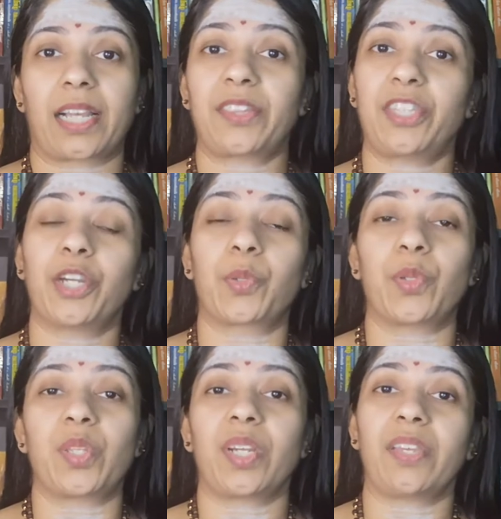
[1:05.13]
கத்தியை
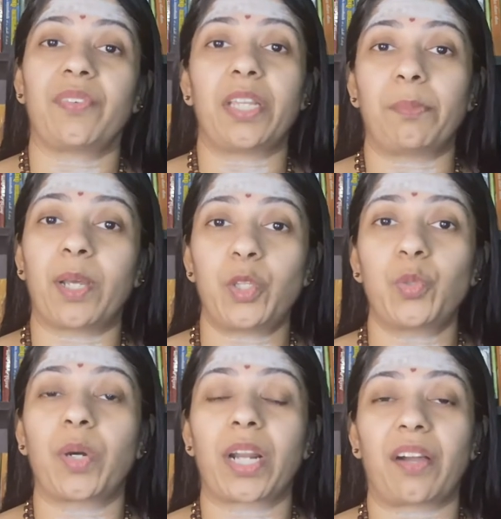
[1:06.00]
கொடுத்து நீ வந்து
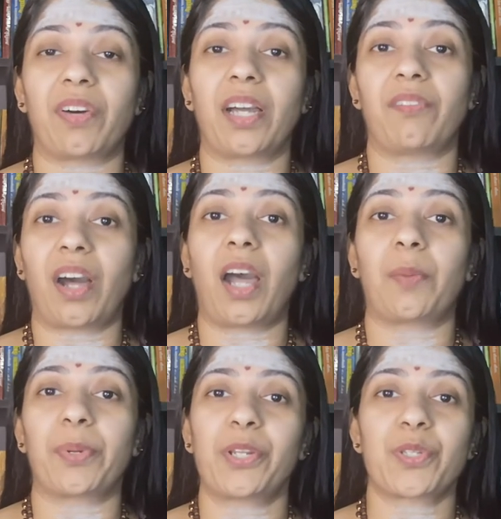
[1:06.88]
மருத்துவராக வா
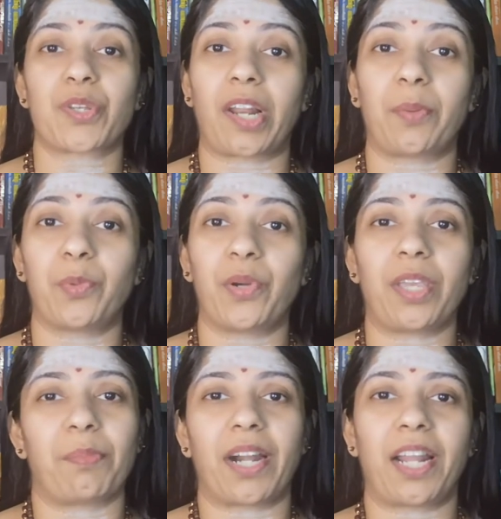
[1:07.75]
அப்படின்னு சொன்னால்
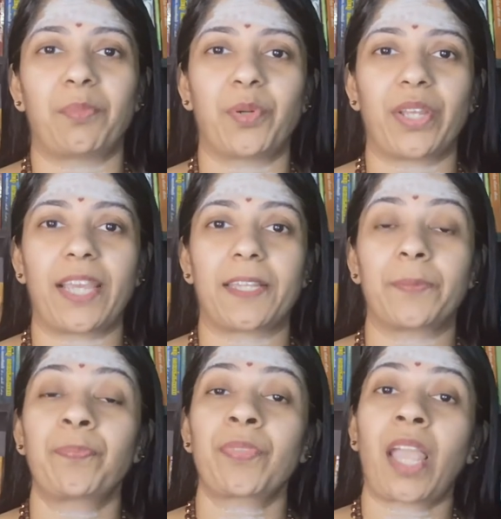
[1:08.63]
முடியுமான்னா முடியாது
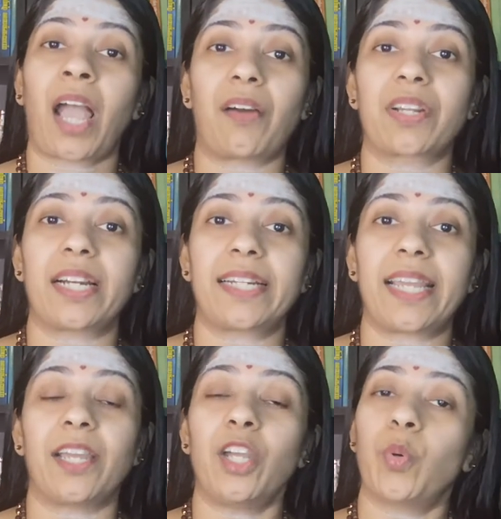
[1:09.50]

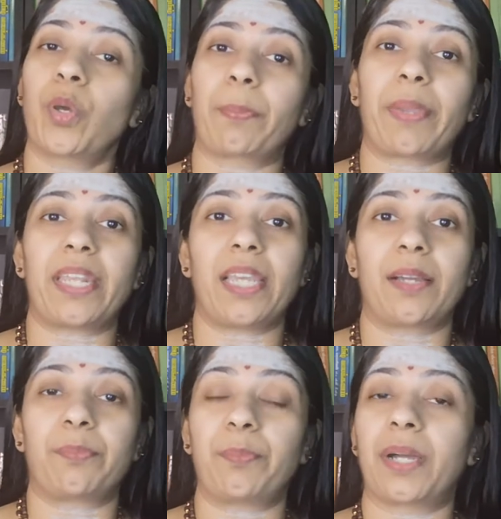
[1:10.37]
அவர்கள்ட்ட ஒரு பெரிய
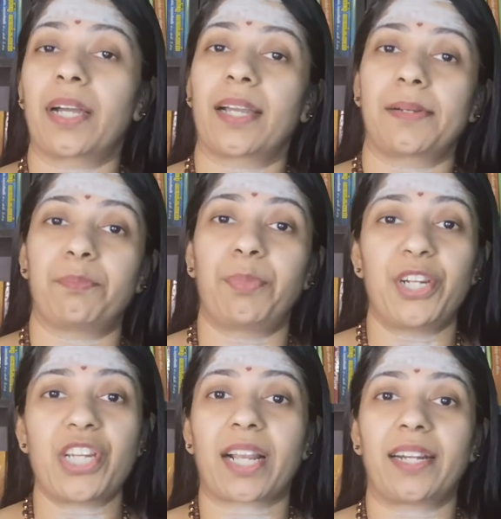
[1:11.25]

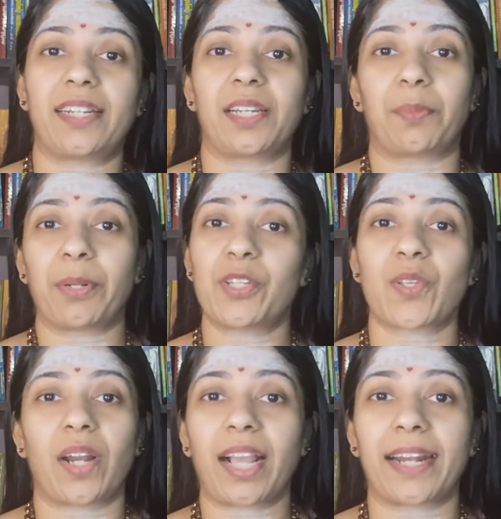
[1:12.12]
பிரிட்ஜை கட்டு அப்படின்னு
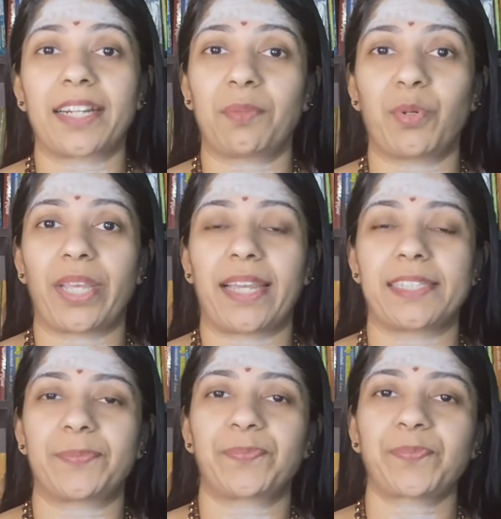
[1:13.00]
சொன்னால் கட்ட முடியாது